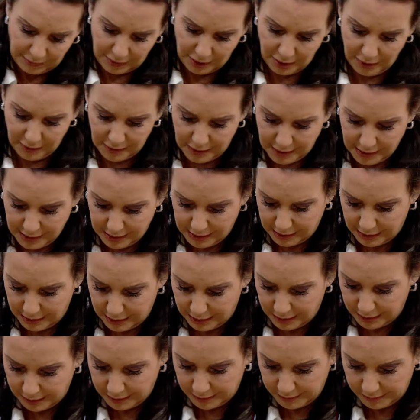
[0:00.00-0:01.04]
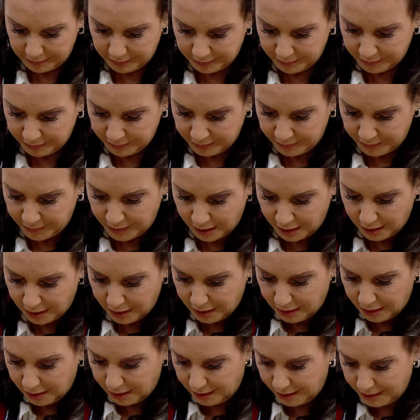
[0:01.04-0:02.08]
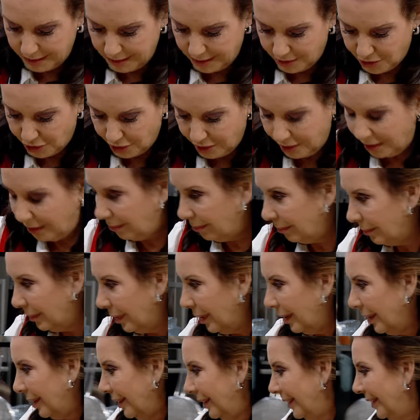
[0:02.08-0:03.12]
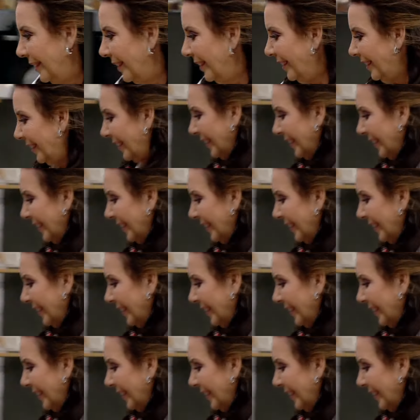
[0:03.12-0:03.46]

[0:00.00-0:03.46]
Vallahi şahane gidiyoruz Perihan Hanım. Hadi canım. Gurur duyulacak bir